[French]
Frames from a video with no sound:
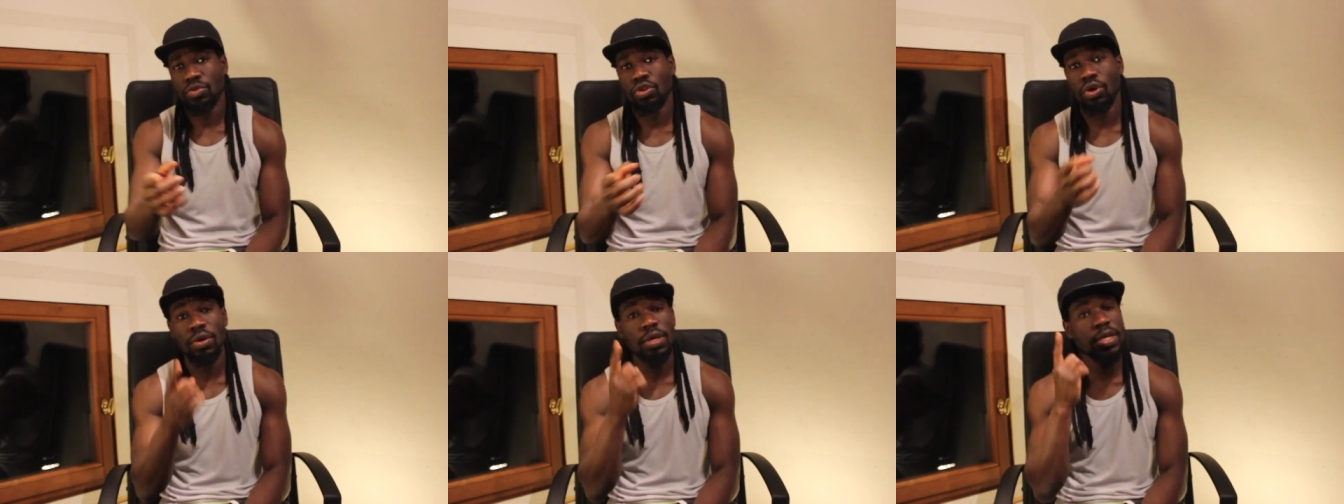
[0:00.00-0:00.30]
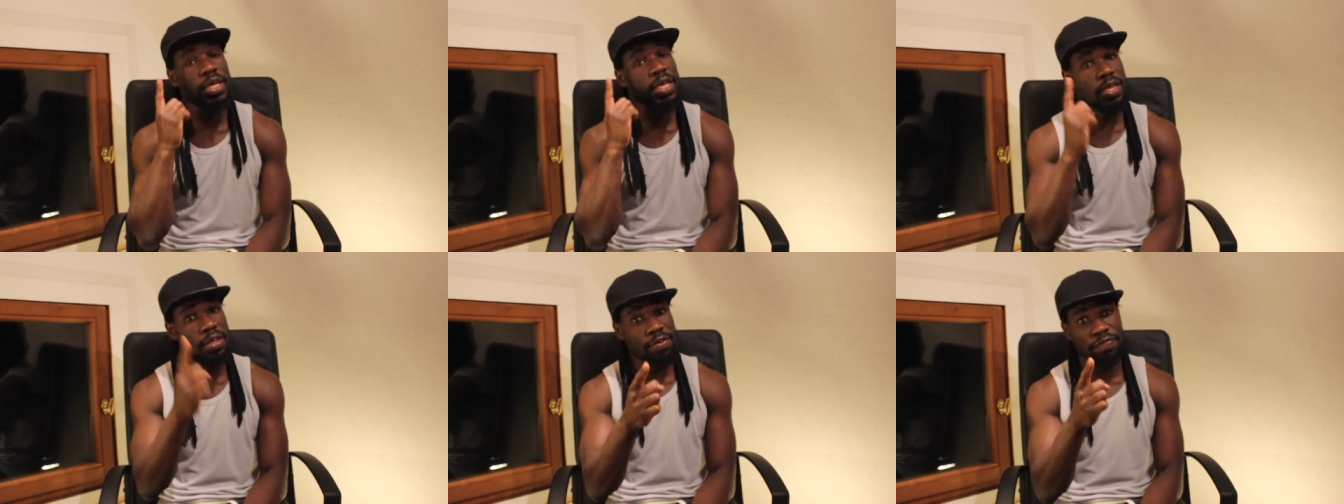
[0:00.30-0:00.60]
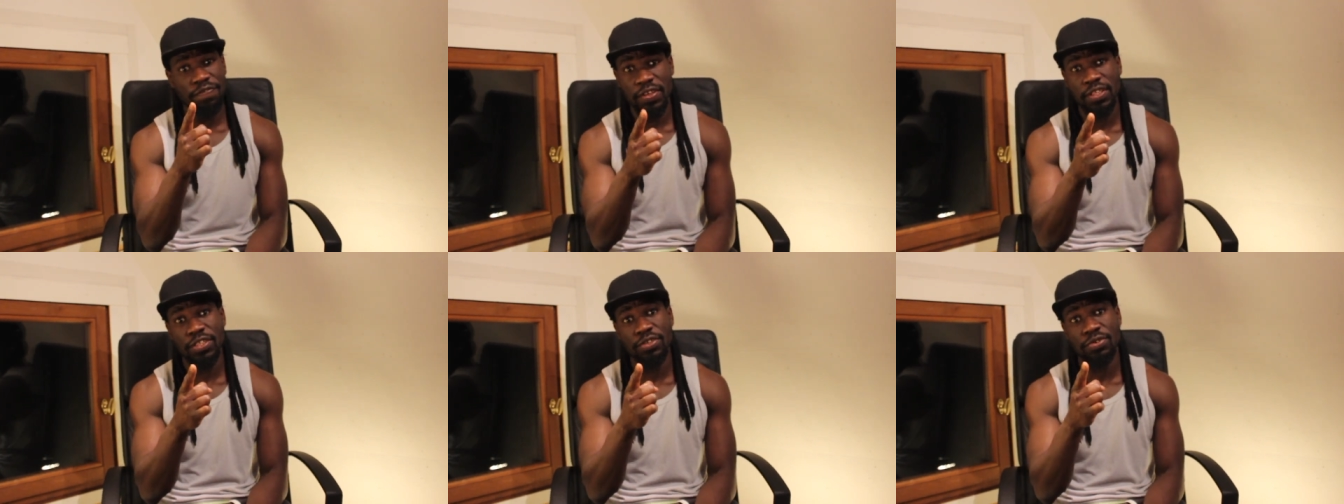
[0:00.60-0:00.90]
Donc,
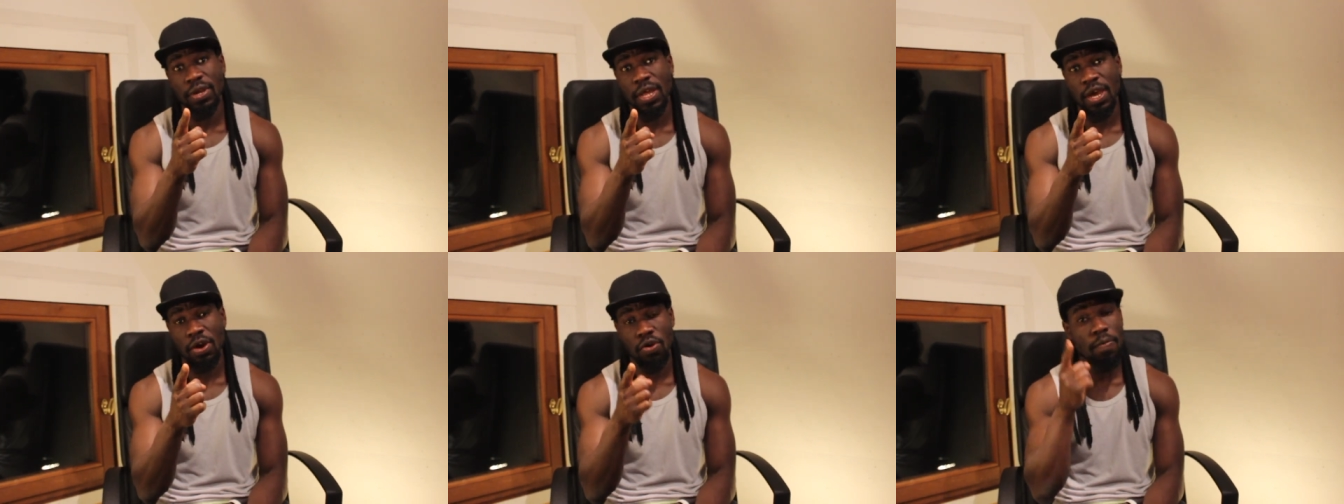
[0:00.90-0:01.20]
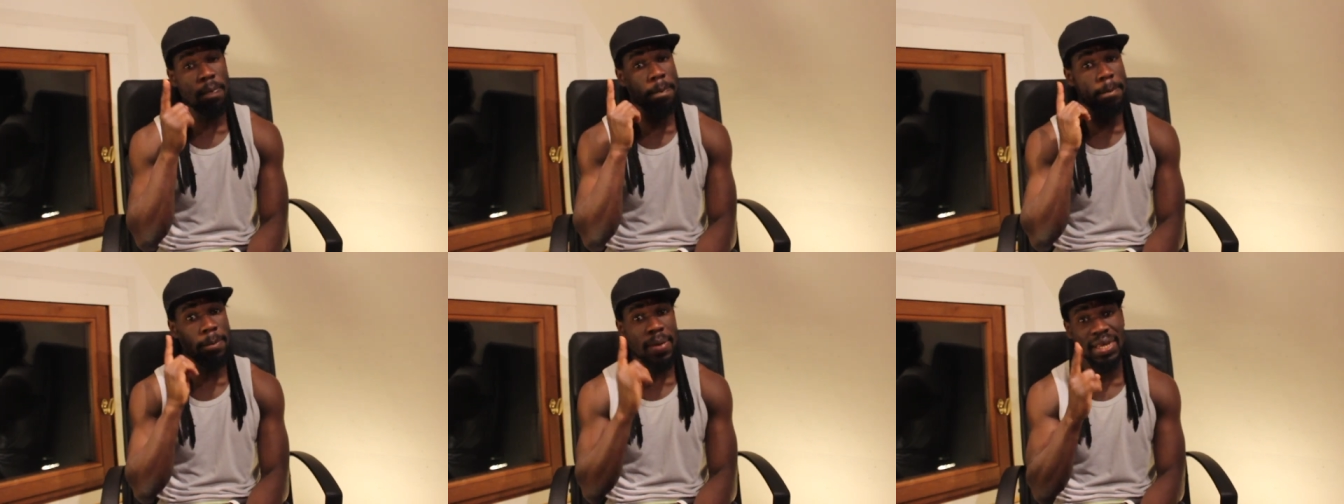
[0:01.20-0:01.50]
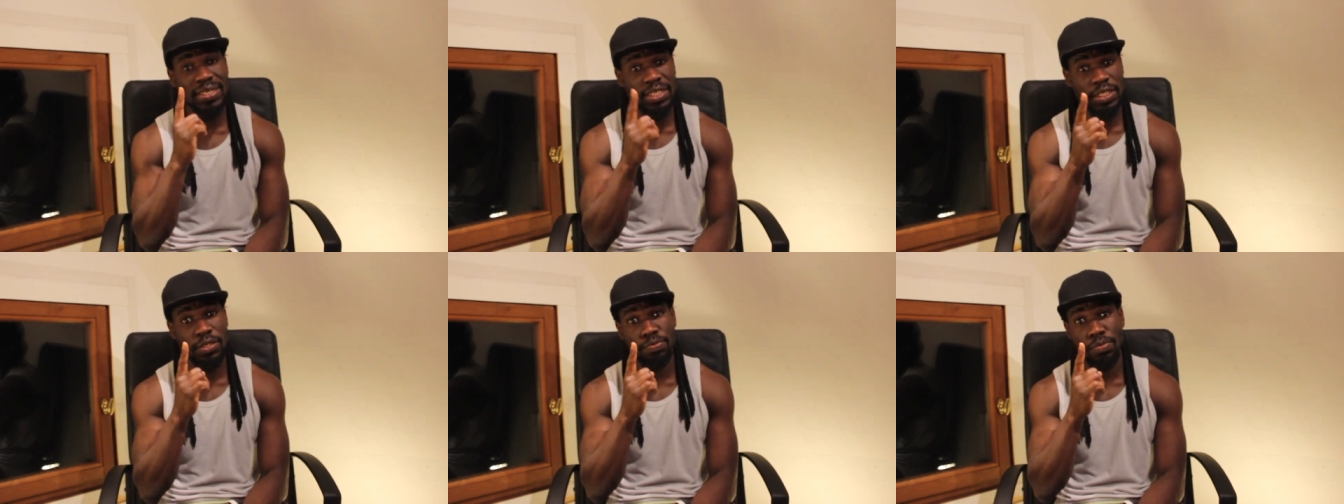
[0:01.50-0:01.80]
évite cela au
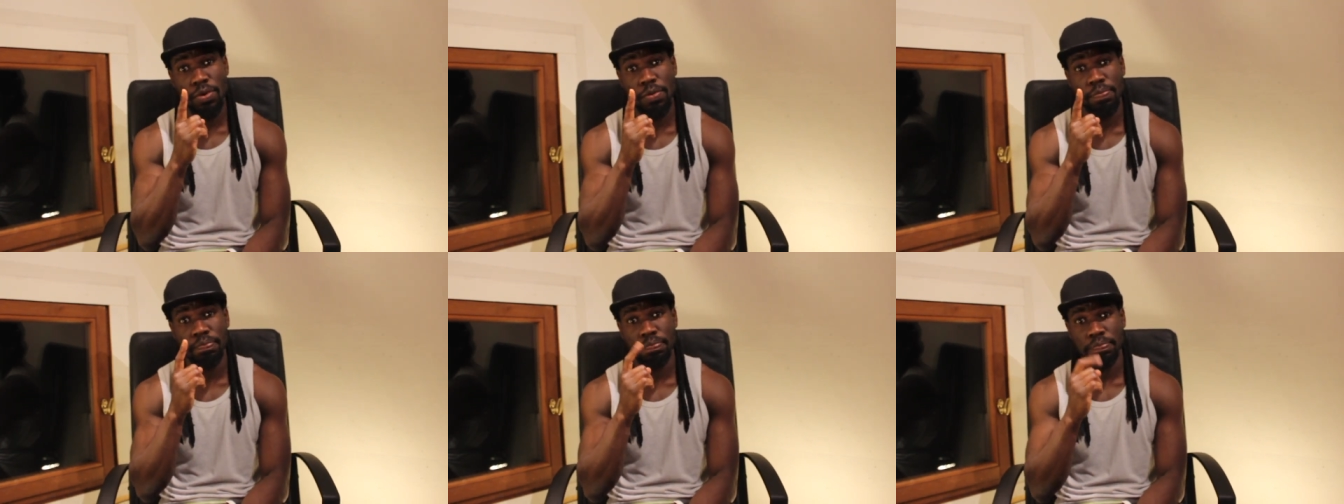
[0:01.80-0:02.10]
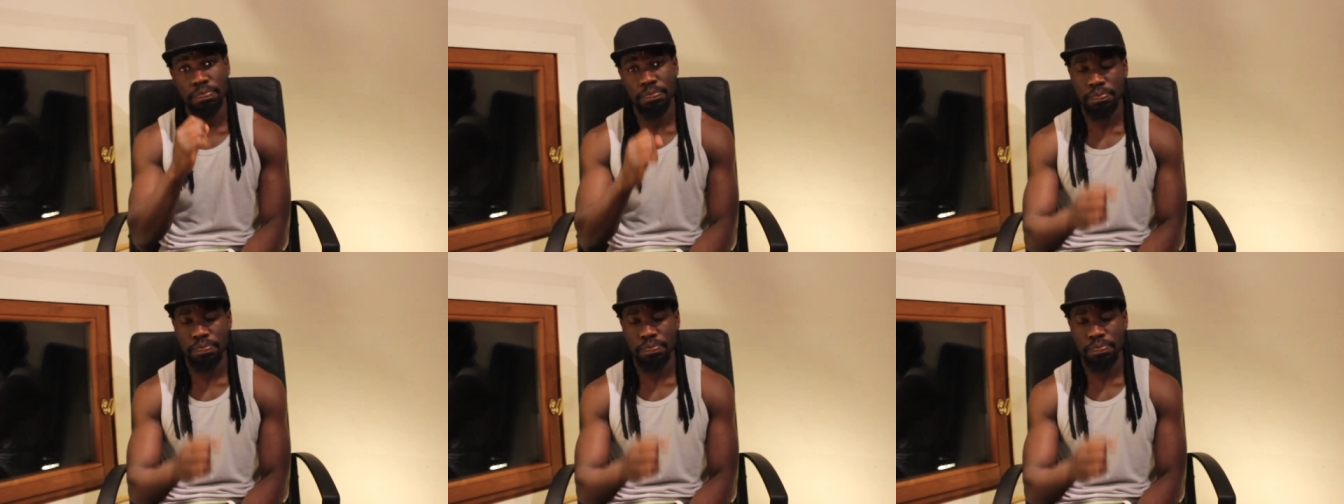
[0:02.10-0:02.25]
maximum.